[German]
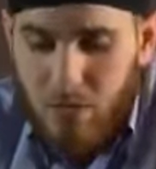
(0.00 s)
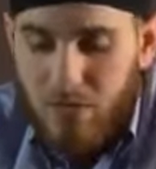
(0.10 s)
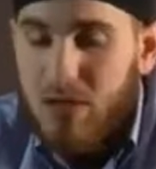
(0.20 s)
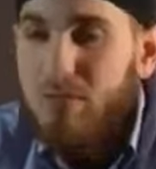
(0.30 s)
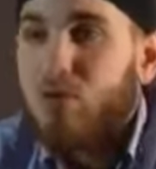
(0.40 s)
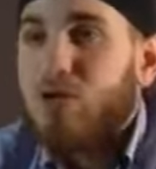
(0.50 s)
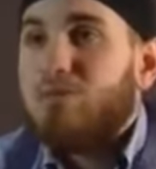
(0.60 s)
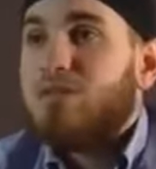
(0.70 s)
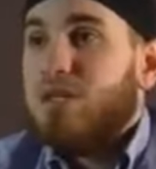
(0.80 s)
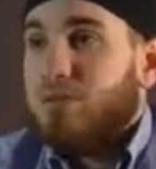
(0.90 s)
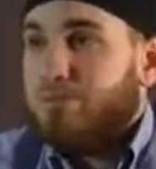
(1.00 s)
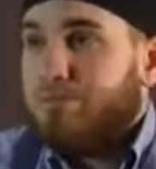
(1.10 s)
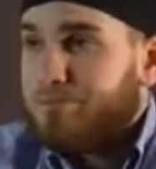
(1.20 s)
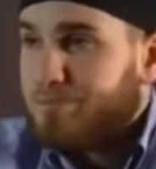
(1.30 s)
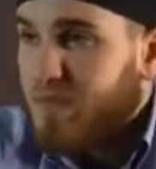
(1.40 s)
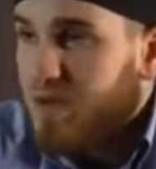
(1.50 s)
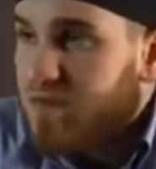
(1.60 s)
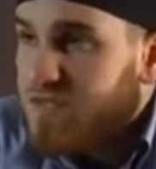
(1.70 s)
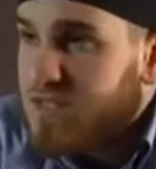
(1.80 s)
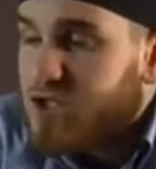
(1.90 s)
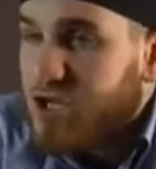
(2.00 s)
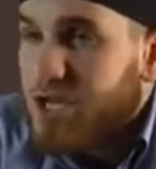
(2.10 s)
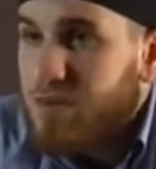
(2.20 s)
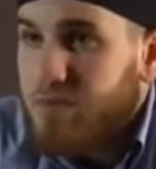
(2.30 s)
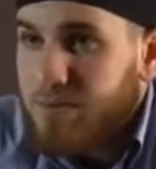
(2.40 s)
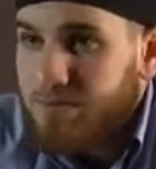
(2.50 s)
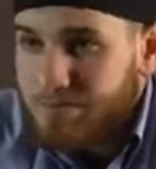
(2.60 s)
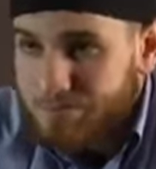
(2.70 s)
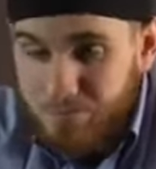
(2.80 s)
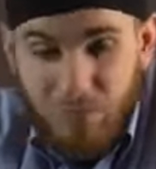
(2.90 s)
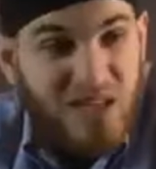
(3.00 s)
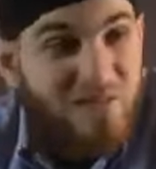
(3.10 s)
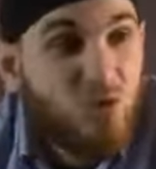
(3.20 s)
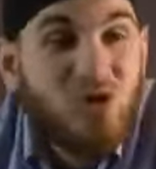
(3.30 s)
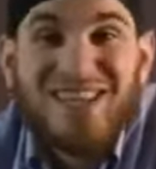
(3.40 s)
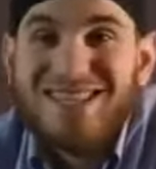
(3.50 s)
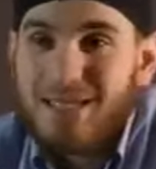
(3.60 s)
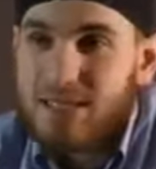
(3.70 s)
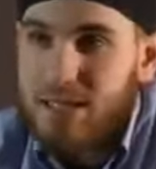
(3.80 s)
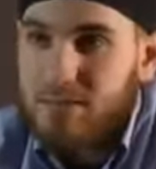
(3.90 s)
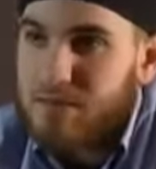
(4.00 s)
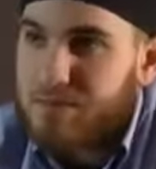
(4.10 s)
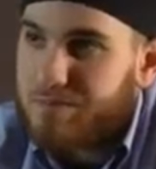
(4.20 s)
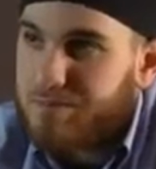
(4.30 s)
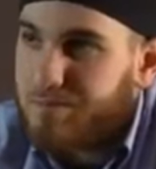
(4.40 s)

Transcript: Meine lieben Brüder im Islam, wir sind stehen geblieben bei dem Wunder des Islams